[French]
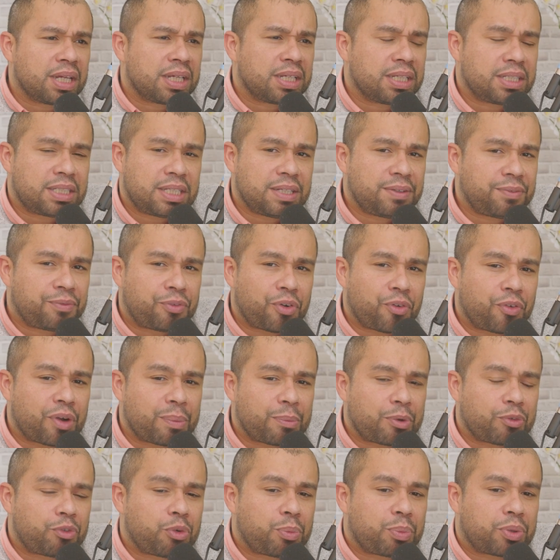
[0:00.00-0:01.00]
ici, il faut
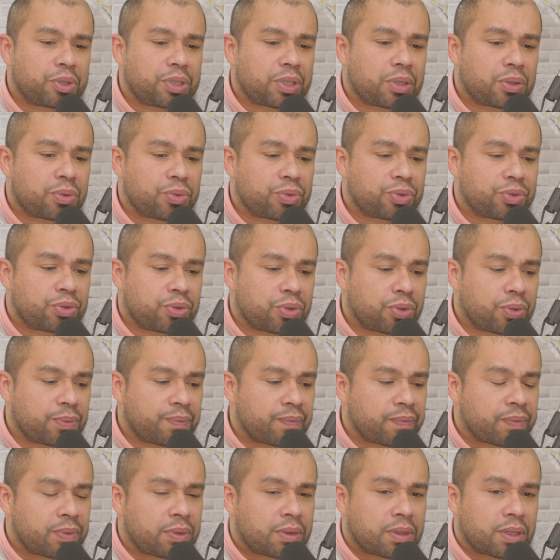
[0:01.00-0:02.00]
vraiment que vous preniez en compte que
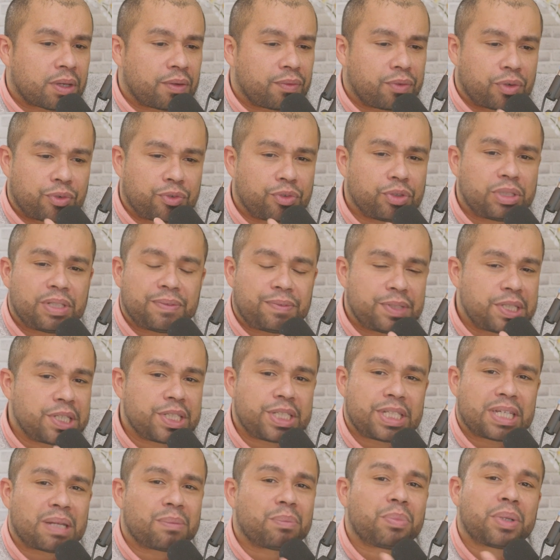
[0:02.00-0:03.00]
que vous
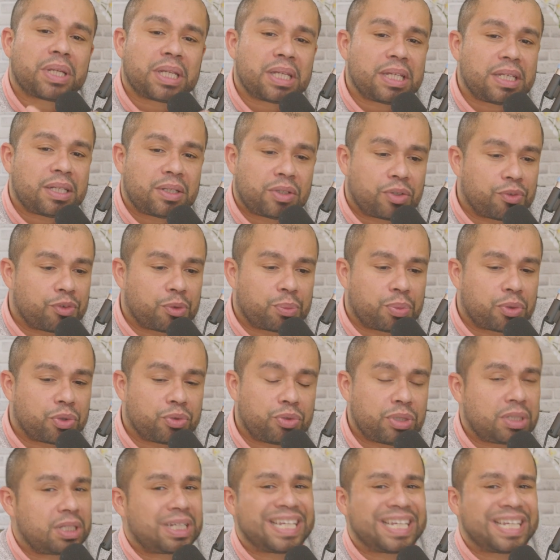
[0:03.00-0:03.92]
définissiez un prix de vos produits,